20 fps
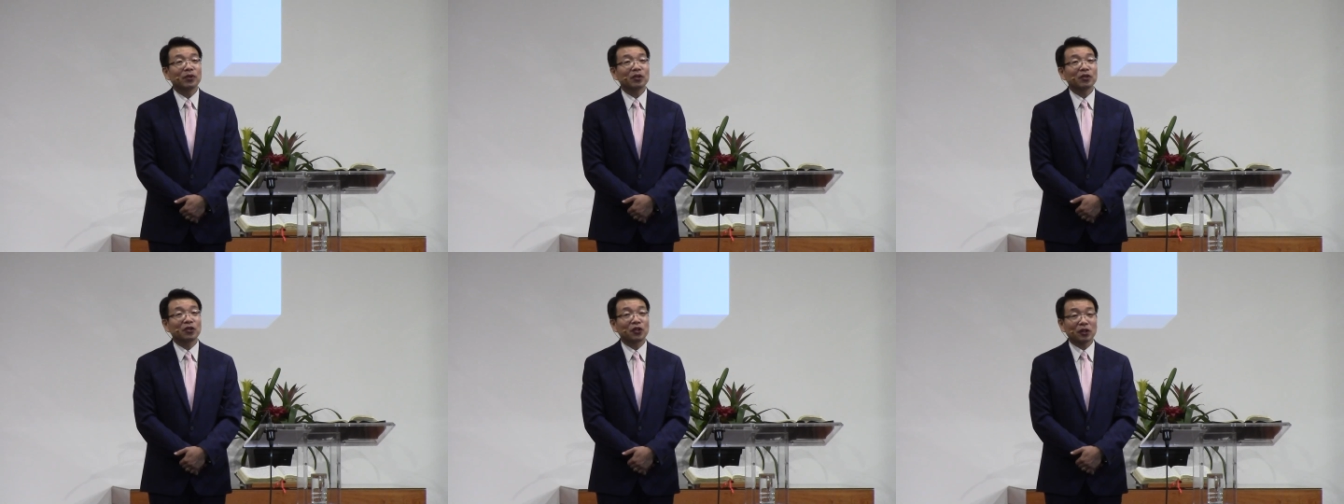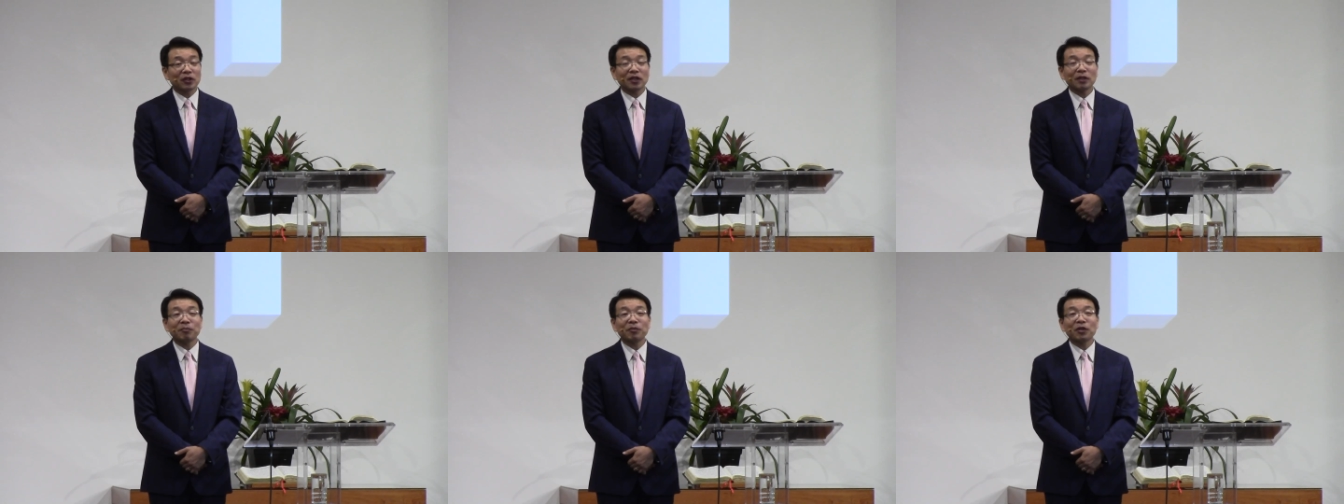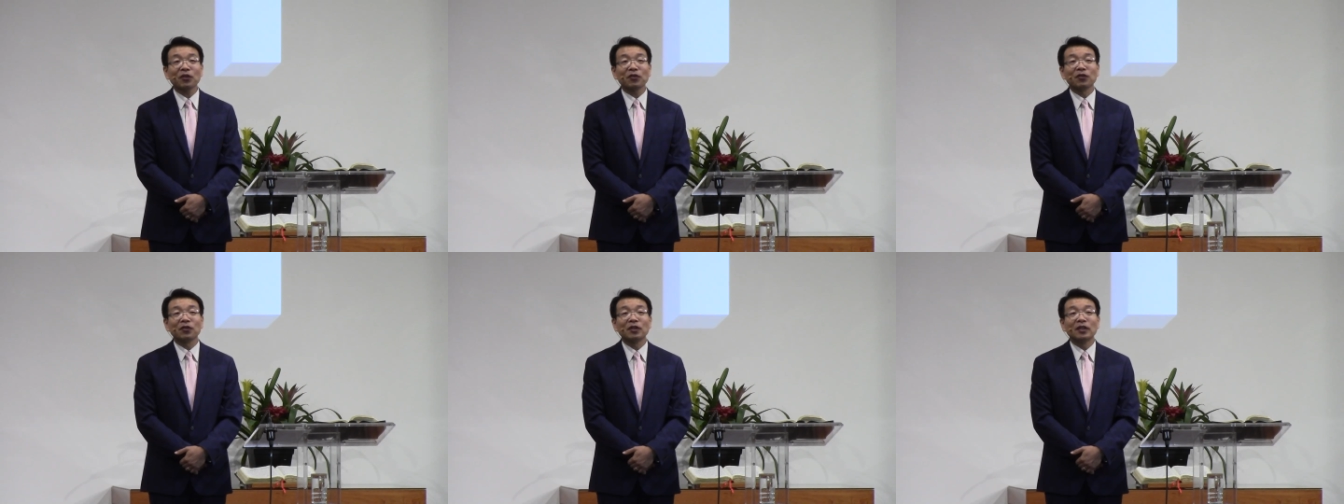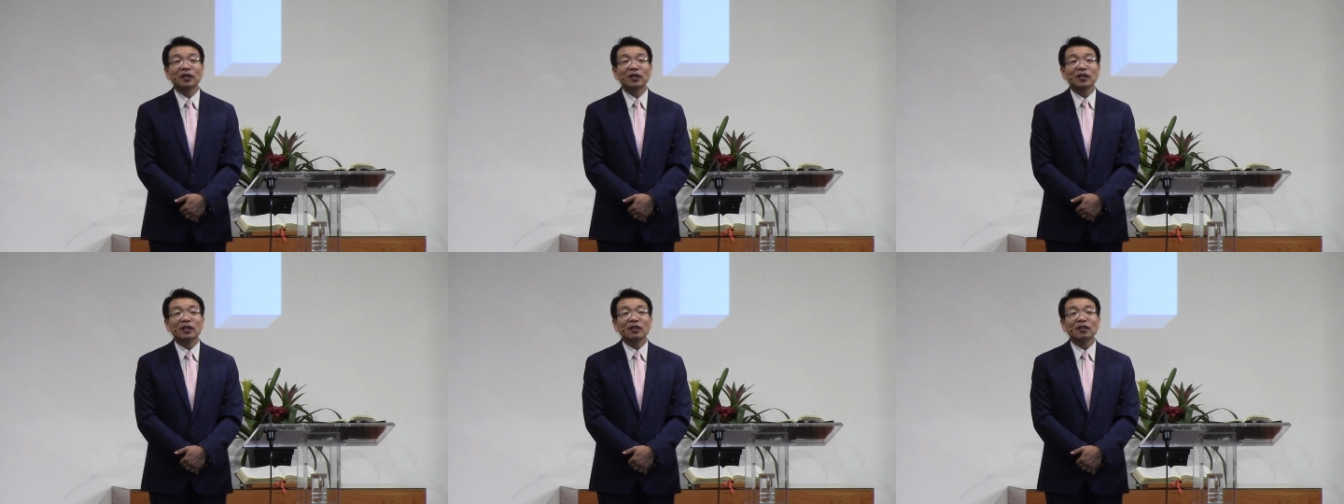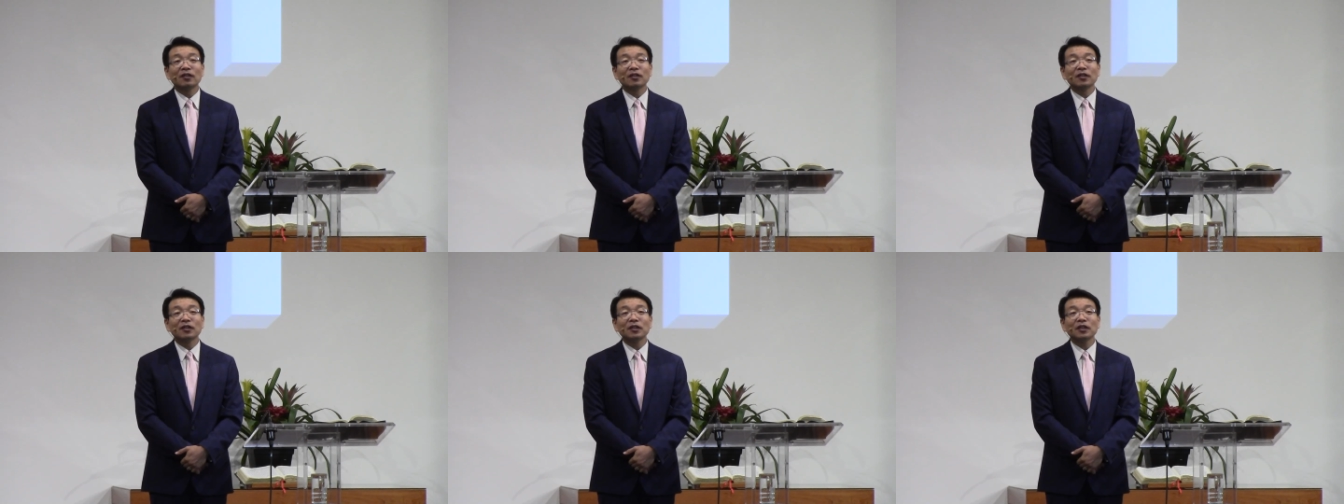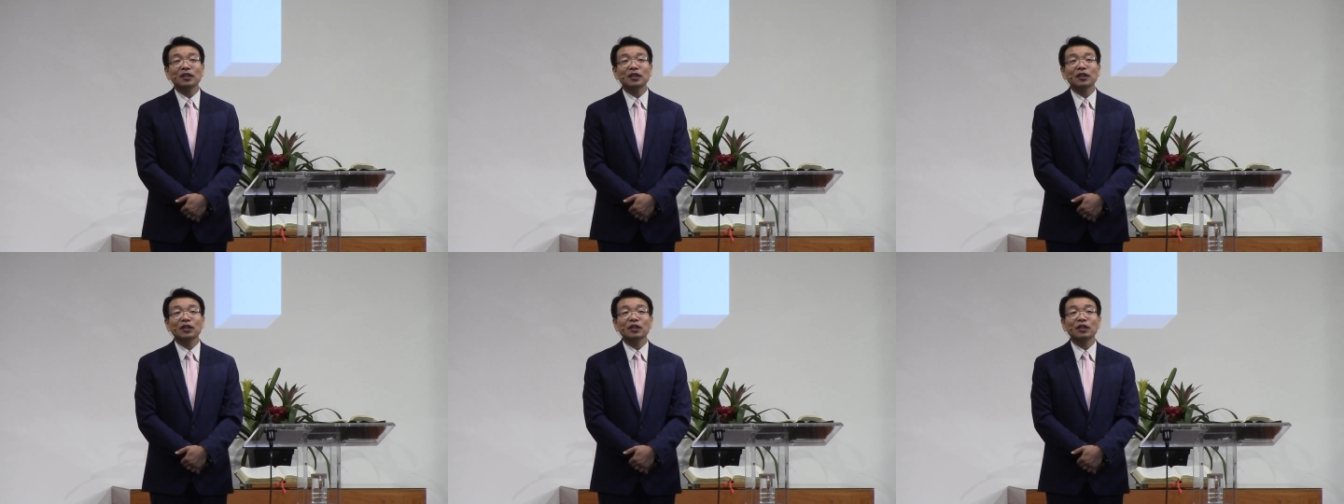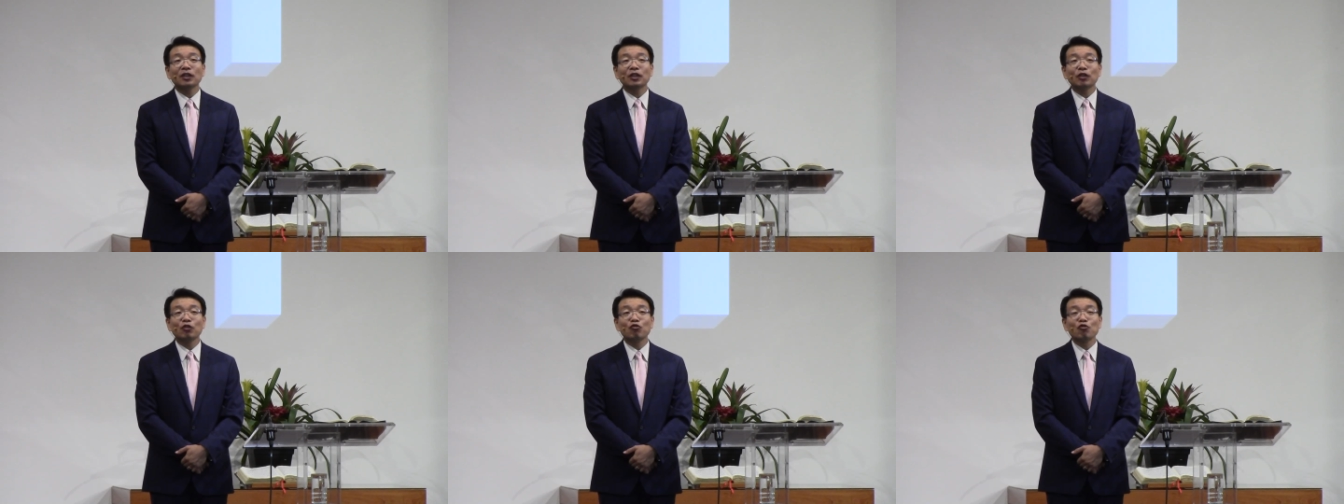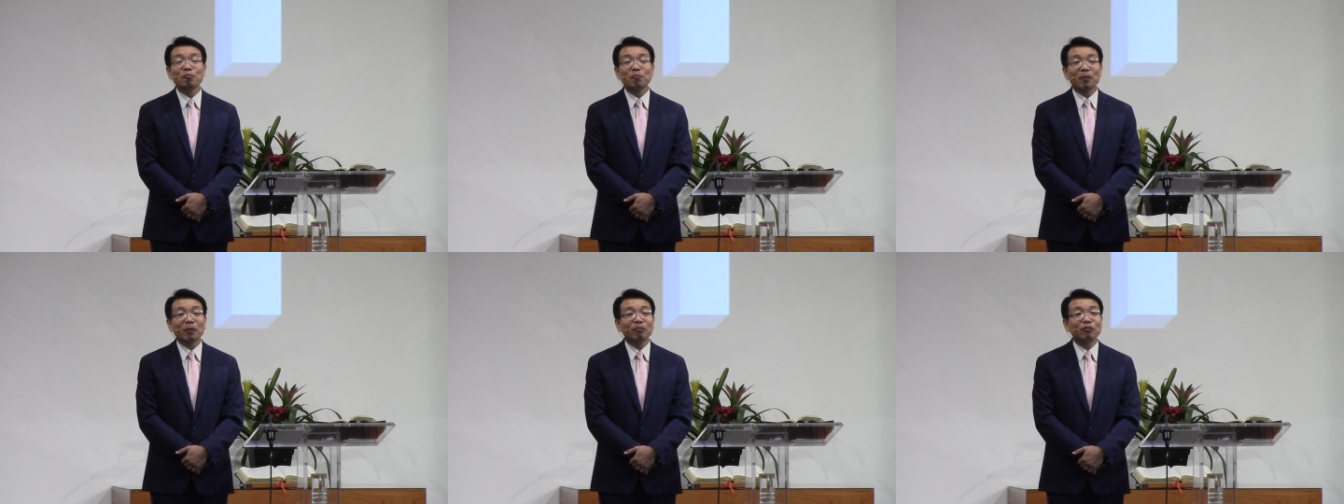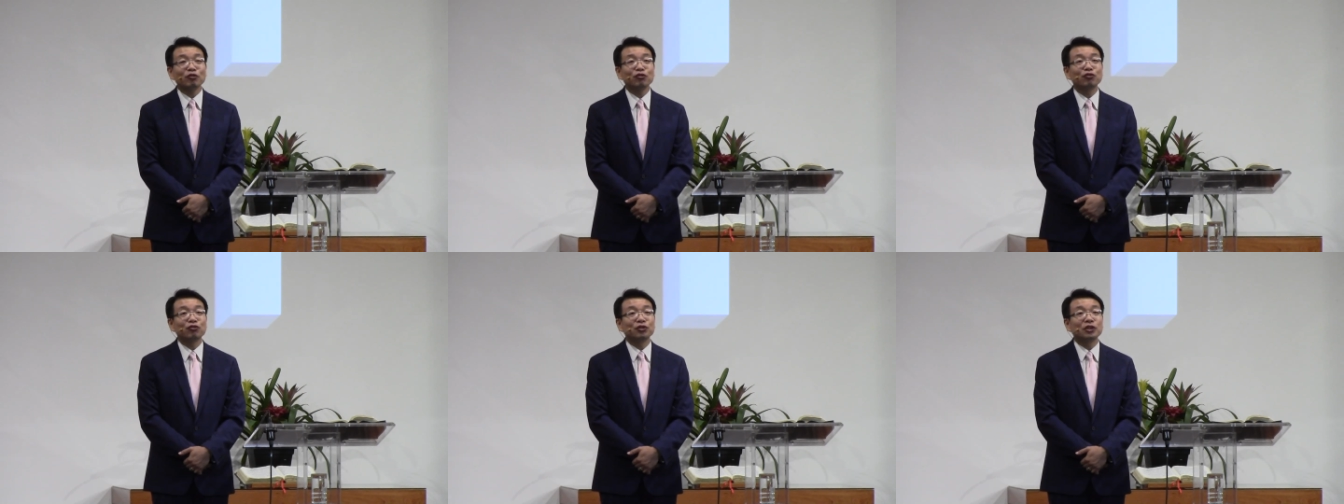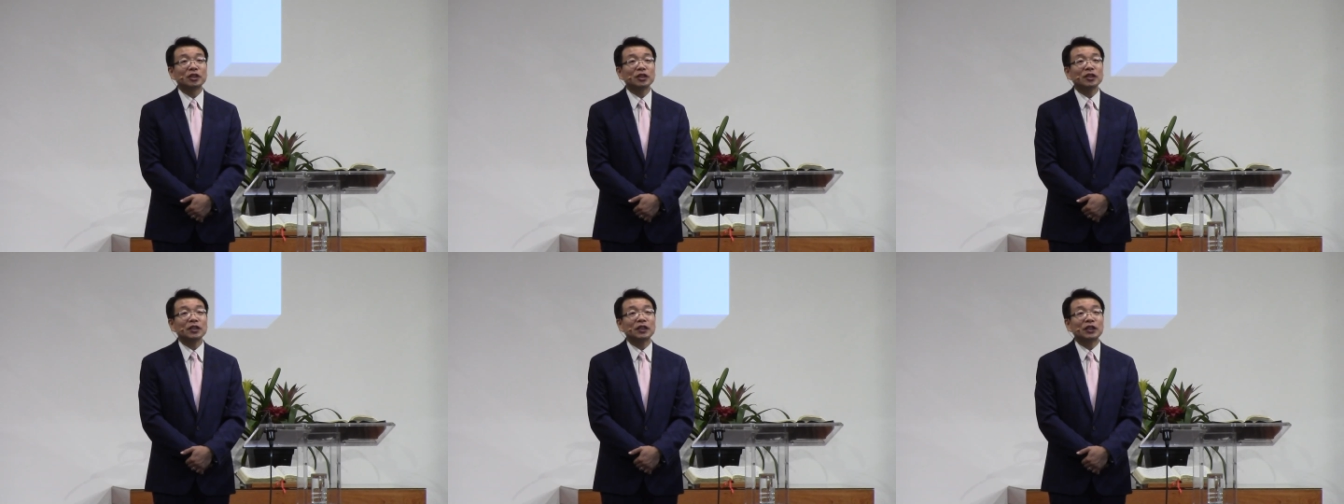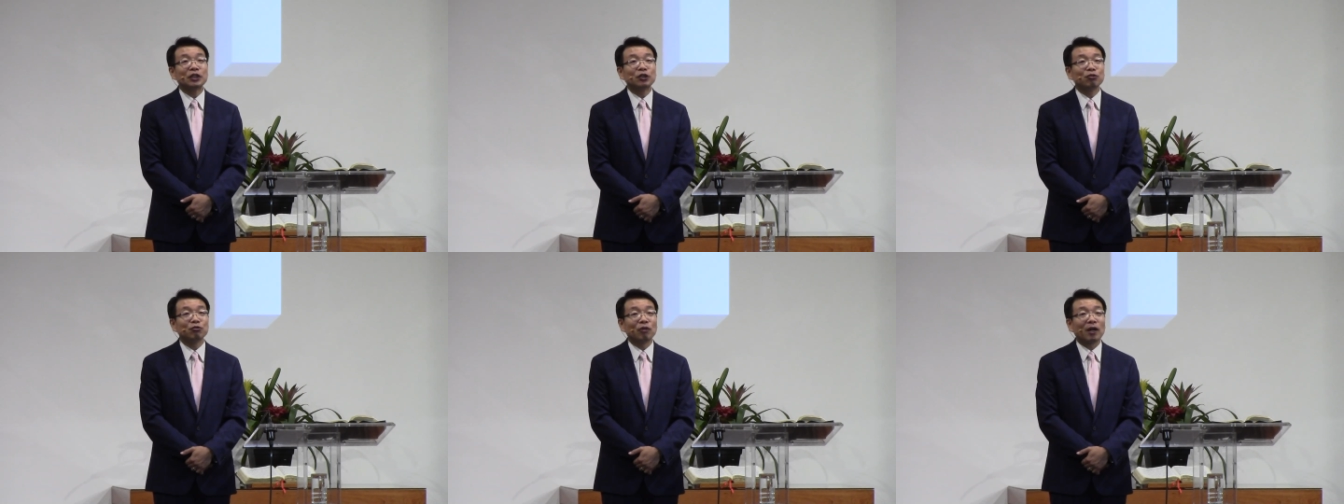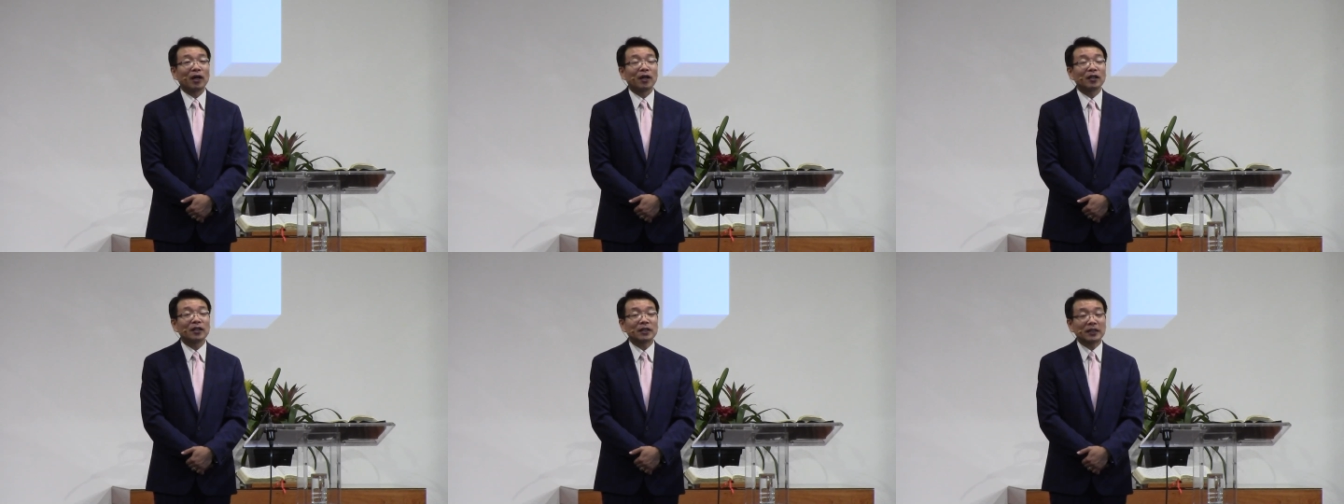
그렇다면 어, 이, 이 율법을 주신 이유와